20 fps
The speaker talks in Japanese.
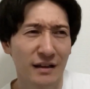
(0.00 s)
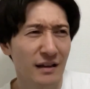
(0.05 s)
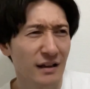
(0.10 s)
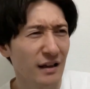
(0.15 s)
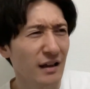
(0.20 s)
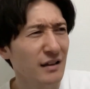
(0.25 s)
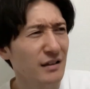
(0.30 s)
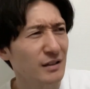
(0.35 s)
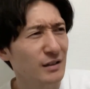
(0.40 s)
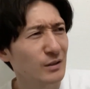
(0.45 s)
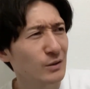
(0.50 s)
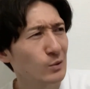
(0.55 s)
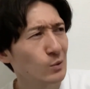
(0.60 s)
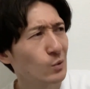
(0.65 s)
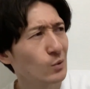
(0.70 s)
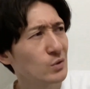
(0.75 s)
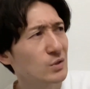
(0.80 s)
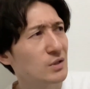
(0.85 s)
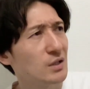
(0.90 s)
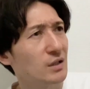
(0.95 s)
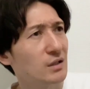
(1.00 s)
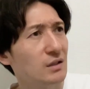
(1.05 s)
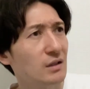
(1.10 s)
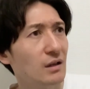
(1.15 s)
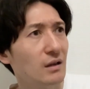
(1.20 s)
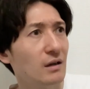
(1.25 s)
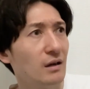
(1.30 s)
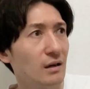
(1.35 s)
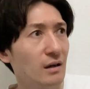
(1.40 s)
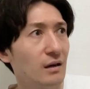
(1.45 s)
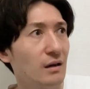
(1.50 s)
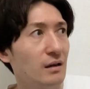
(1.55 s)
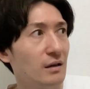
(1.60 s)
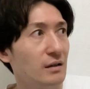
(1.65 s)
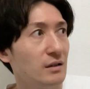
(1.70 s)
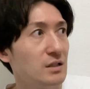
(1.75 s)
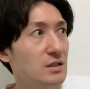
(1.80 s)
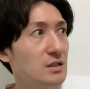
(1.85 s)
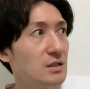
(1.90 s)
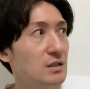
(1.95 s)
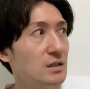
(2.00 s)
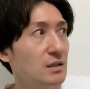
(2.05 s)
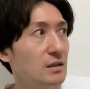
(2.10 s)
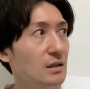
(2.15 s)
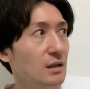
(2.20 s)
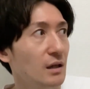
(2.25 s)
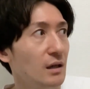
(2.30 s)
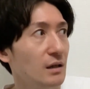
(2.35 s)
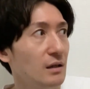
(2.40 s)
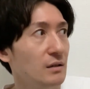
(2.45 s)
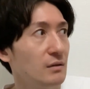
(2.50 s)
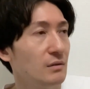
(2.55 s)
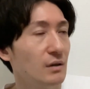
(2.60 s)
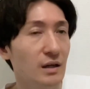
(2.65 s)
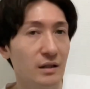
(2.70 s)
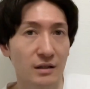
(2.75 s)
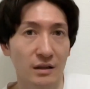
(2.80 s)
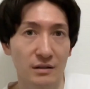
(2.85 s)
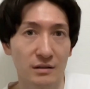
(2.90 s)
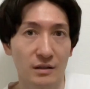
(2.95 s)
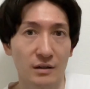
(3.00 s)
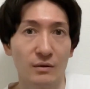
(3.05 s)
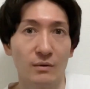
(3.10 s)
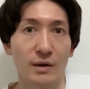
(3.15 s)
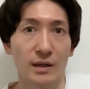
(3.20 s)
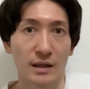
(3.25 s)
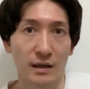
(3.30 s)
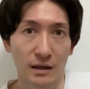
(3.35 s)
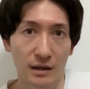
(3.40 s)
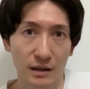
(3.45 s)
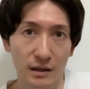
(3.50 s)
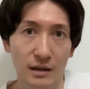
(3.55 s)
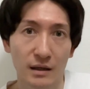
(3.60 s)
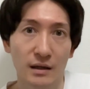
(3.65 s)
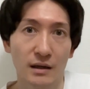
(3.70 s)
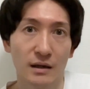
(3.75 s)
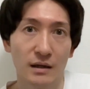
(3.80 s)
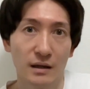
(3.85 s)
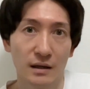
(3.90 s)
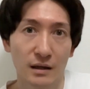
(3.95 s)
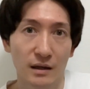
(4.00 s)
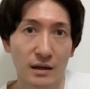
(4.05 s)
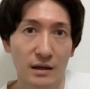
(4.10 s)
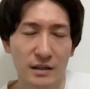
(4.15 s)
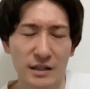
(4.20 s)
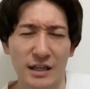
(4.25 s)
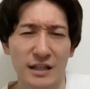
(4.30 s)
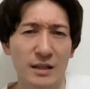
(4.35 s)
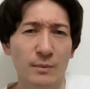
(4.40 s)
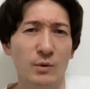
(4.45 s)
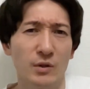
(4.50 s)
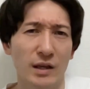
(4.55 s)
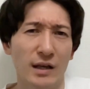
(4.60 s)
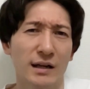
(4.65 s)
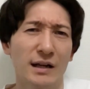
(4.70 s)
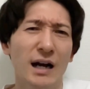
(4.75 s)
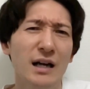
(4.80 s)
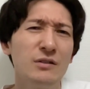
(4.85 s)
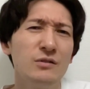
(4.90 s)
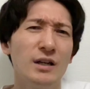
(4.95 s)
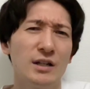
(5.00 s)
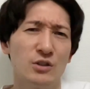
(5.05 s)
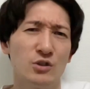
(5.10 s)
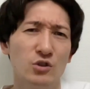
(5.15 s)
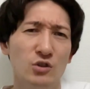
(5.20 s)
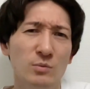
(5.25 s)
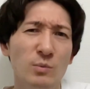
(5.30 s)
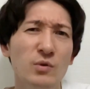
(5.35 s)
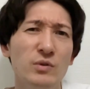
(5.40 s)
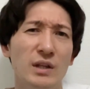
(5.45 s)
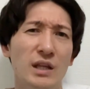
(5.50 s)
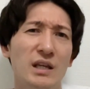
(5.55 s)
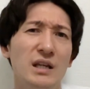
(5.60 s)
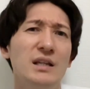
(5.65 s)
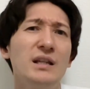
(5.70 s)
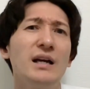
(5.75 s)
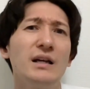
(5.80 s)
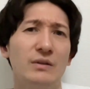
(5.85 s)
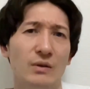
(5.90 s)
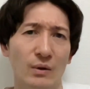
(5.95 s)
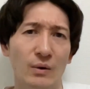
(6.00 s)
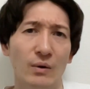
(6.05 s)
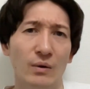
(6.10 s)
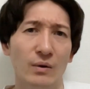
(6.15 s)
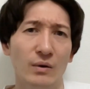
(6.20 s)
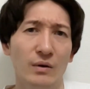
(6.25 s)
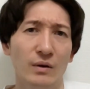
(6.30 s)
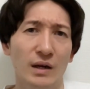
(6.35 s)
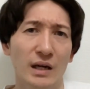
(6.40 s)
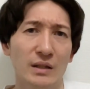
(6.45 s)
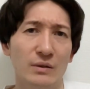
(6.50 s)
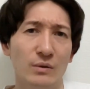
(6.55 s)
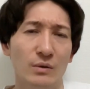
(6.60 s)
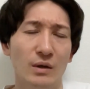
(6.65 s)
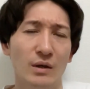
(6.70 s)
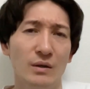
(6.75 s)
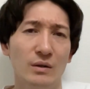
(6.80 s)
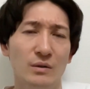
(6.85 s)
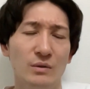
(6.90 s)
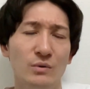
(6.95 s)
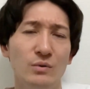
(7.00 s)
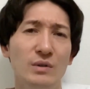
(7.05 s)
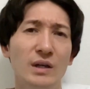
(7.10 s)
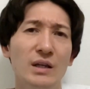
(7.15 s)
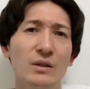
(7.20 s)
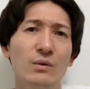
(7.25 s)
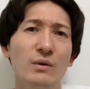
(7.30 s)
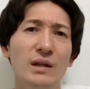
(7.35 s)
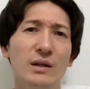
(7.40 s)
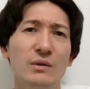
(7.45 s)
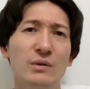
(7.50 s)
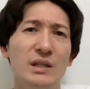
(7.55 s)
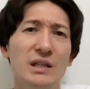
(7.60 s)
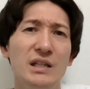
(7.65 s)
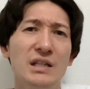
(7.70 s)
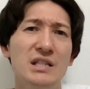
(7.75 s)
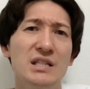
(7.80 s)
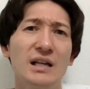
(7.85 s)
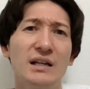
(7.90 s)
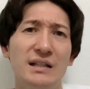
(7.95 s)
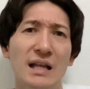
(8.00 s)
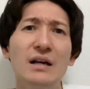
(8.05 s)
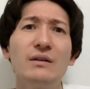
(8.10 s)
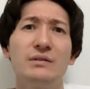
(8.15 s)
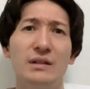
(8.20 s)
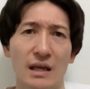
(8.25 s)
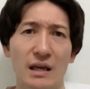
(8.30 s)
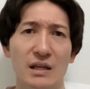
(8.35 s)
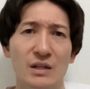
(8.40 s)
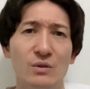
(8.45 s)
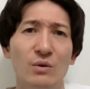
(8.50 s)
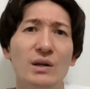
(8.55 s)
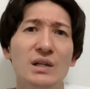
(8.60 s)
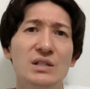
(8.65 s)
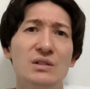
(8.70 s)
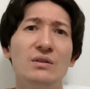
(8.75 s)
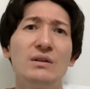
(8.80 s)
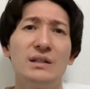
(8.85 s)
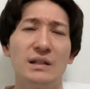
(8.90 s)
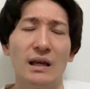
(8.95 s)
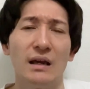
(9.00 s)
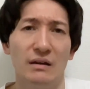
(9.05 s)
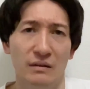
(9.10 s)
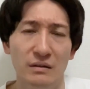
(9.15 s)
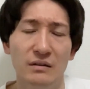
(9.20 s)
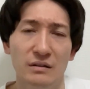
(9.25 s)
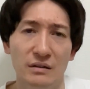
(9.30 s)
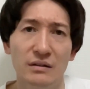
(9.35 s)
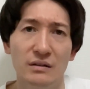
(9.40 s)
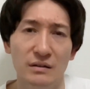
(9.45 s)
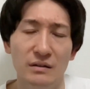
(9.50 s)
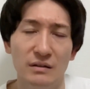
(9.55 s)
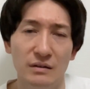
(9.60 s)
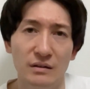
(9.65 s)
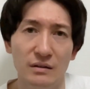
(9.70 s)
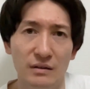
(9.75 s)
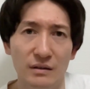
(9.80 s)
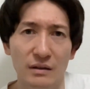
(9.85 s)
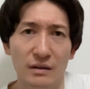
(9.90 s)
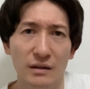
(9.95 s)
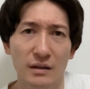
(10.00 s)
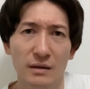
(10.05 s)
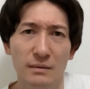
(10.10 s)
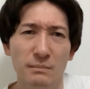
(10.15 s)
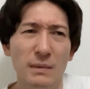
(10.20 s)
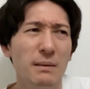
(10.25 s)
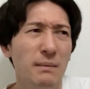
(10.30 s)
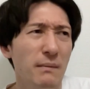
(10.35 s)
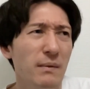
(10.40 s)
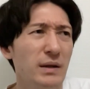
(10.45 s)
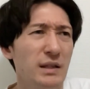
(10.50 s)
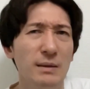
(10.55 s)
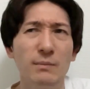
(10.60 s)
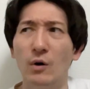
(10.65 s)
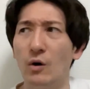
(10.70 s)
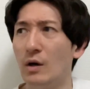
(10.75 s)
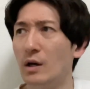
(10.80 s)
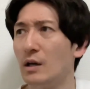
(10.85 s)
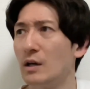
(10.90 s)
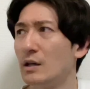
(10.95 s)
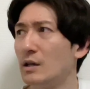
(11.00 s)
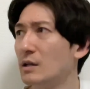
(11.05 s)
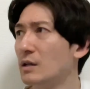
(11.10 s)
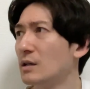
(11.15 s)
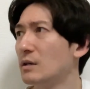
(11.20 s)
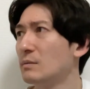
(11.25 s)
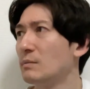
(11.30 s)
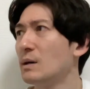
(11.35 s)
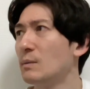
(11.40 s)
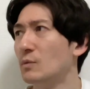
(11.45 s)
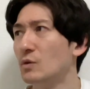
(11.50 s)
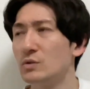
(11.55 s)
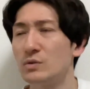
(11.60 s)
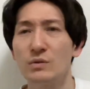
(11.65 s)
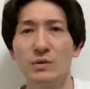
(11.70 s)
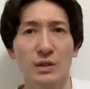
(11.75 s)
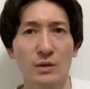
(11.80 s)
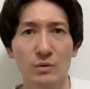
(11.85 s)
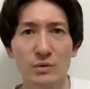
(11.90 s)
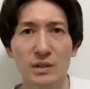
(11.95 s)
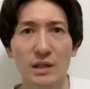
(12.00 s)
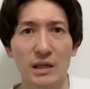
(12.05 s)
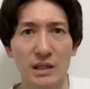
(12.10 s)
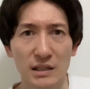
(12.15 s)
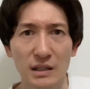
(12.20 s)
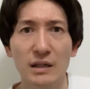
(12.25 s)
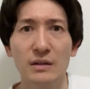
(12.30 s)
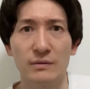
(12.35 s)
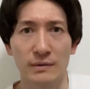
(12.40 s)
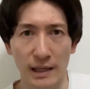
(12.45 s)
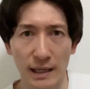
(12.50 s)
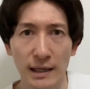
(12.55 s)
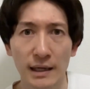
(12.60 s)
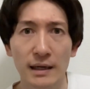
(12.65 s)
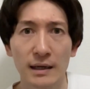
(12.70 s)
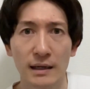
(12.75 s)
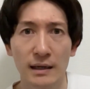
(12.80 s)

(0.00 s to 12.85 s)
え、引っ越してきてから1年ぐらい経ってんのかないや、でもね、家具が注文できないのよ。あの、受け取れる日にちがなくて、忙しすぎて。うんうんうん。まあまあまあ、でも、まあもうすぐ引っ越すからいいんだけどね。